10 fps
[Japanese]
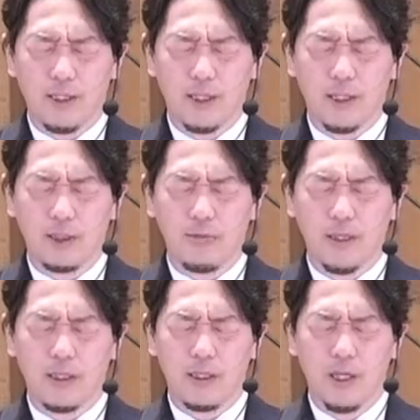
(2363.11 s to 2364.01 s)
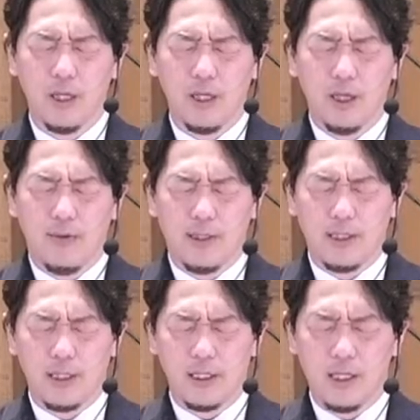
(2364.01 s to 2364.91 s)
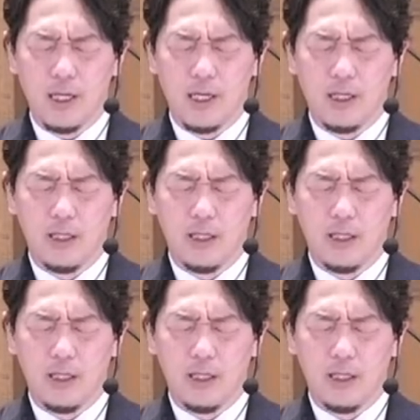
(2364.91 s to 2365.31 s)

謝いたします私たちが